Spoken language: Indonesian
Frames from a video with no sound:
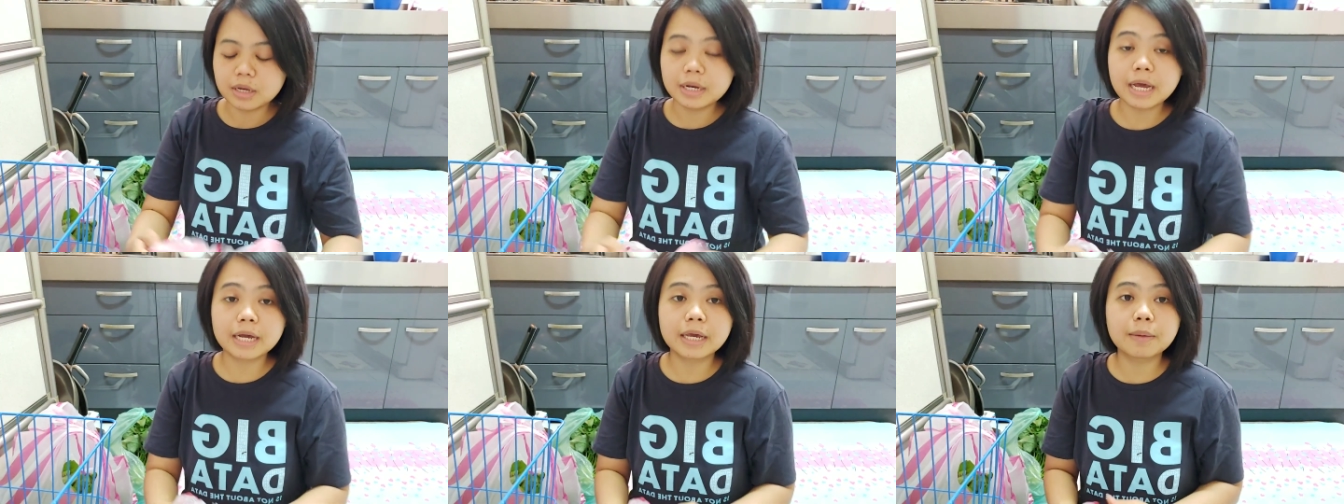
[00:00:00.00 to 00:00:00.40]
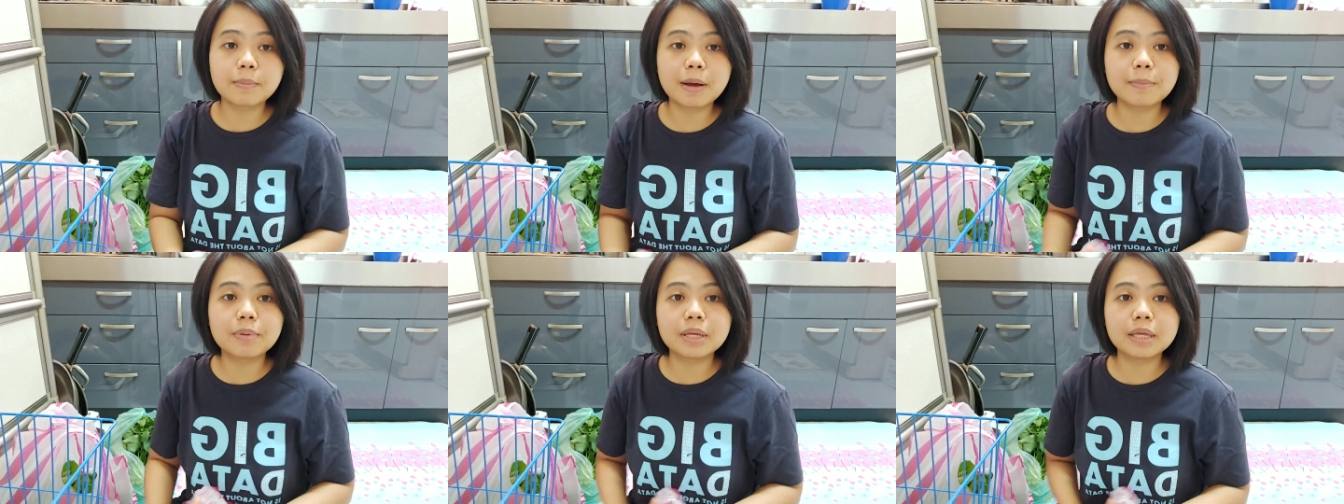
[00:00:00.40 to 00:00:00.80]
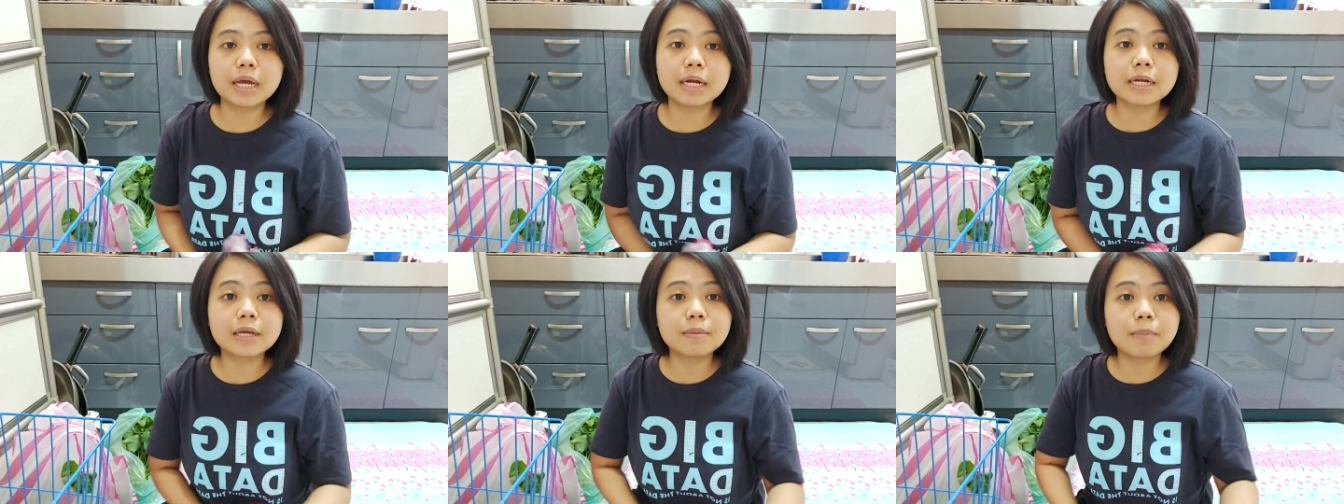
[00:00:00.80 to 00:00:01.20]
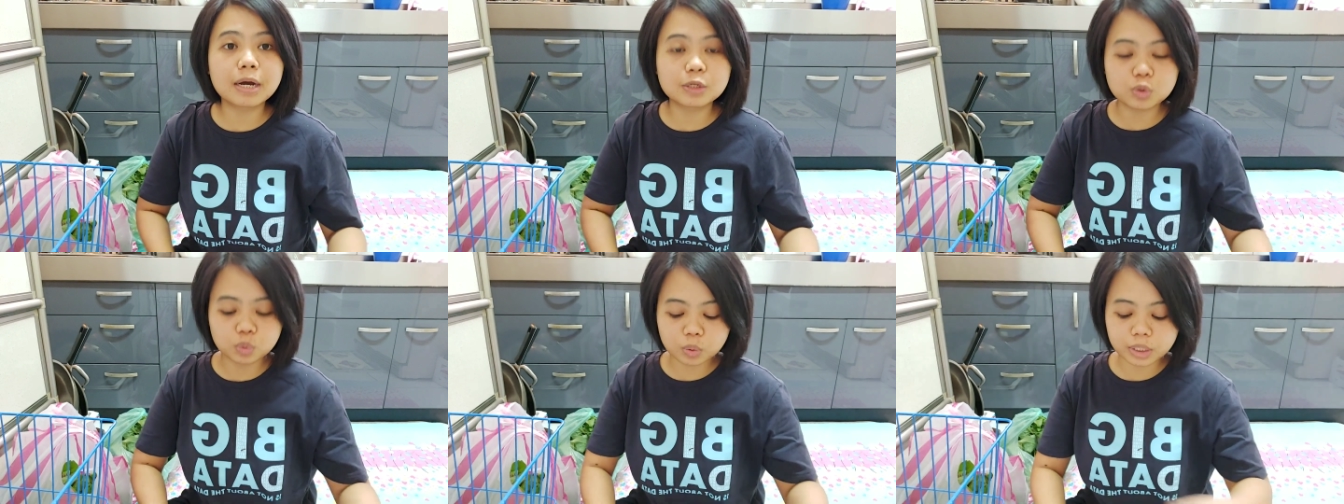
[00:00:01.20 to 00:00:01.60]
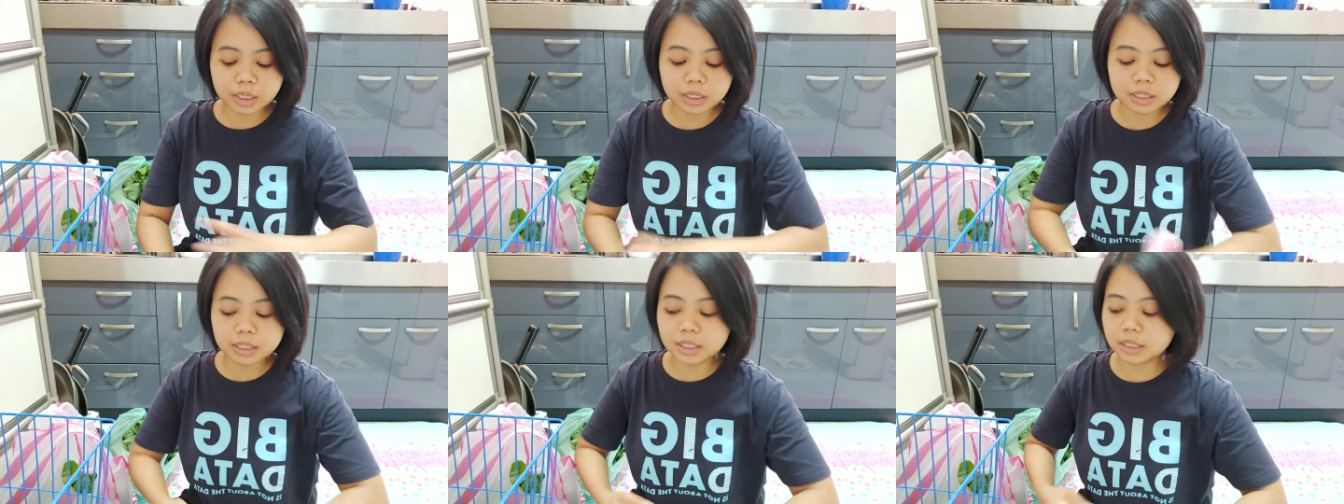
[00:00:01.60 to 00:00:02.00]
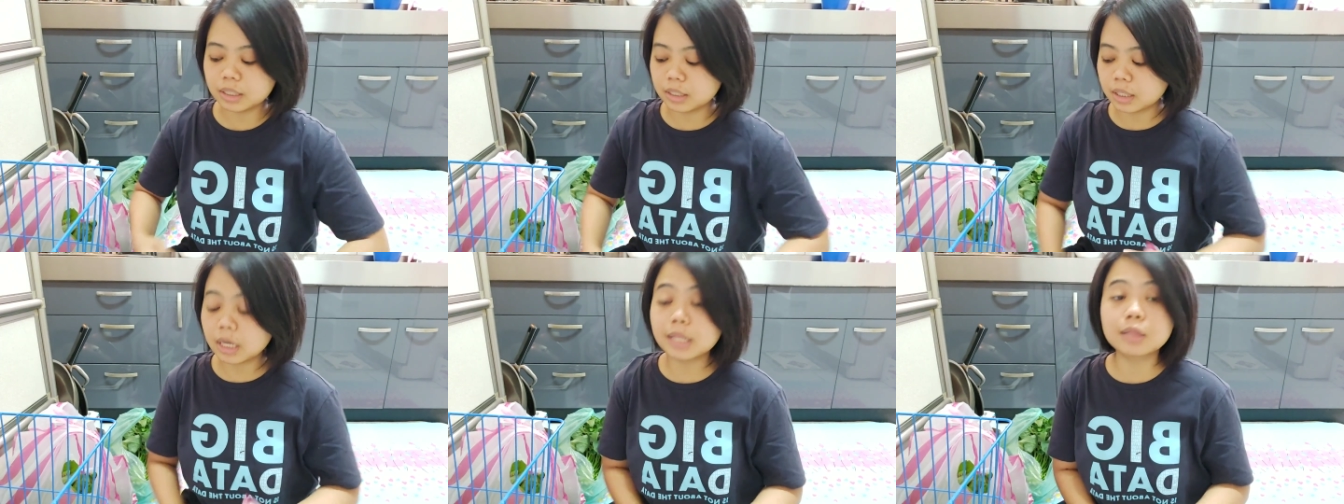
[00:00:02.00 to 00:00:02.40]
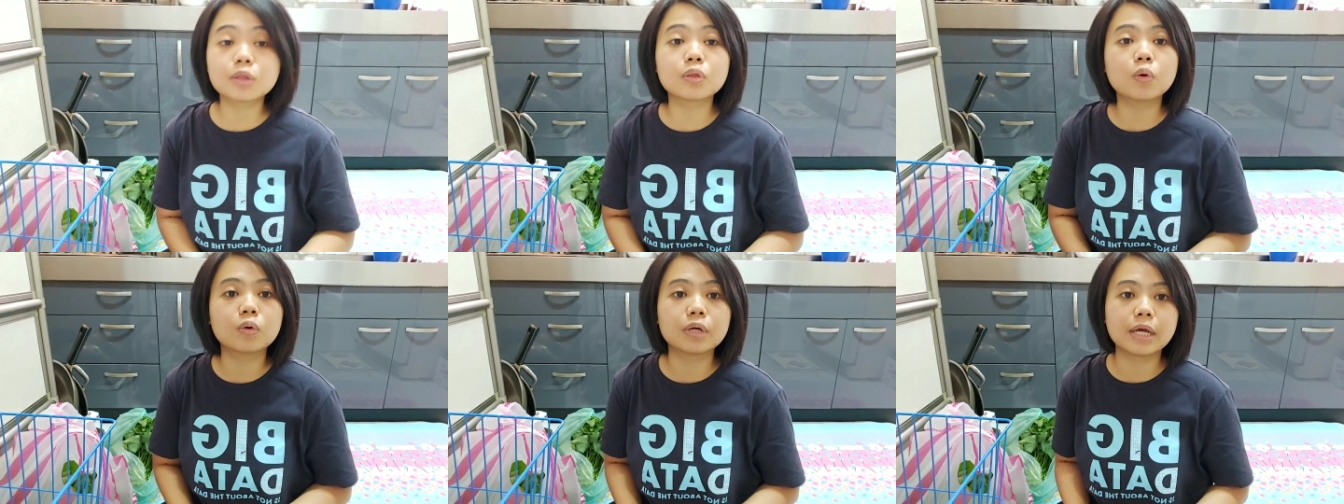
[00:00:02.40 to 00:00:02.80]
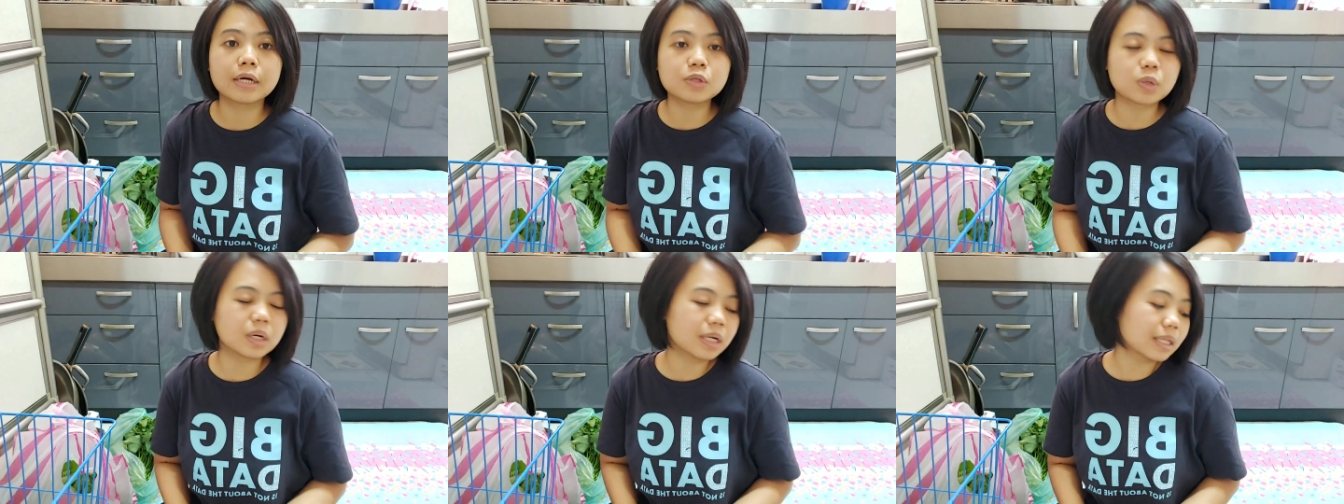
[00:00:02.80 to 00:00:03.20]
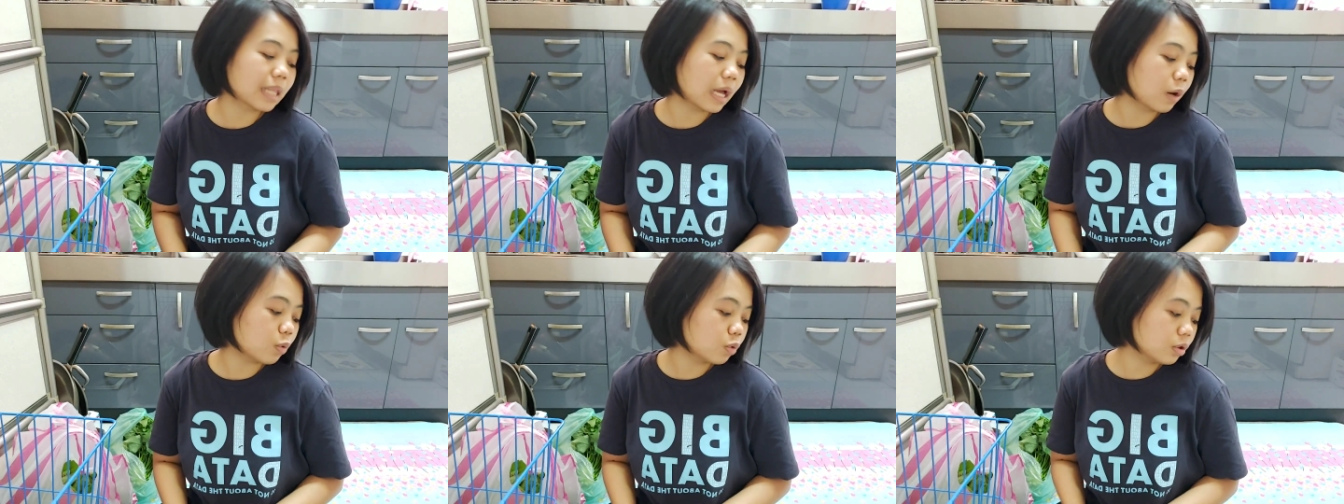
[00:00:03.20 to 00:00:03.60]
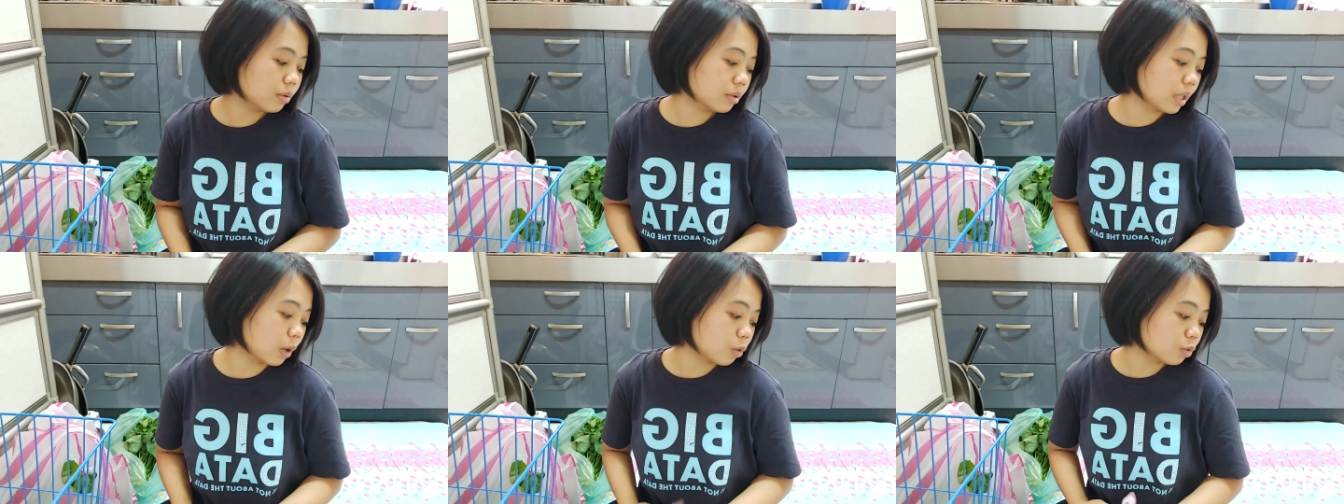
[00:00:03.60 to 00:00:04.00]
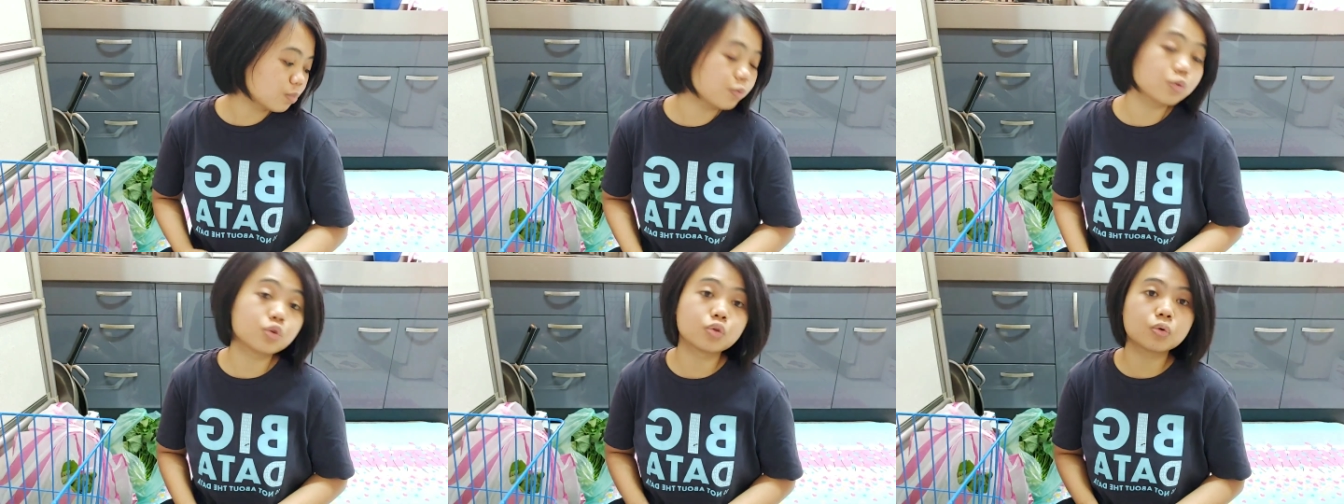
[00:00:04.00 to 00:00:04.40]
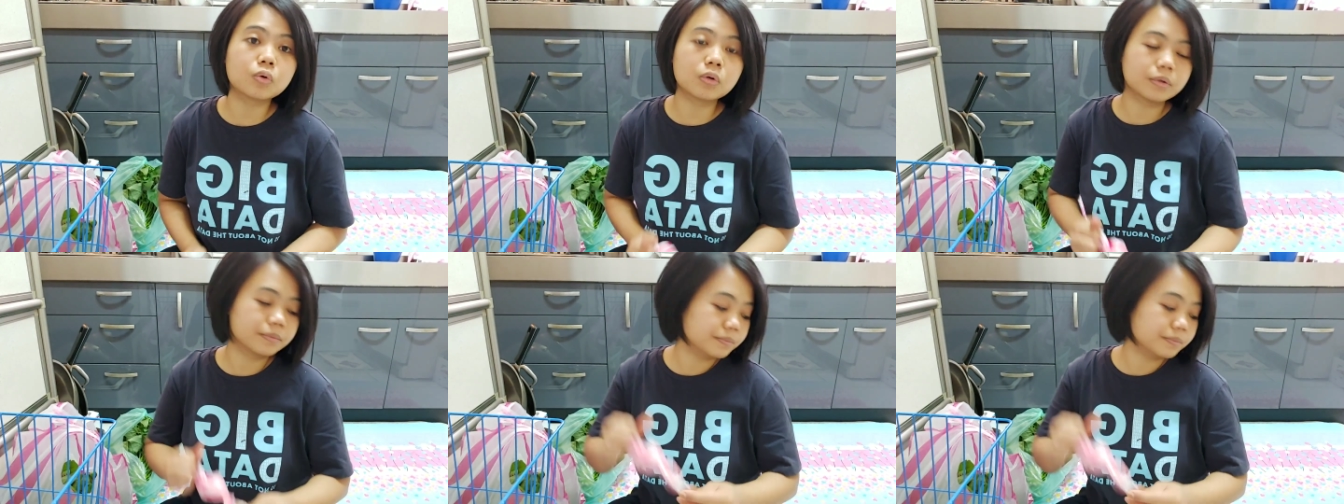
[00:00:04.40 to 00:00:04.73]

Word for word: daging babinya dimasukin ke lentung ya soalnya takut takut busuk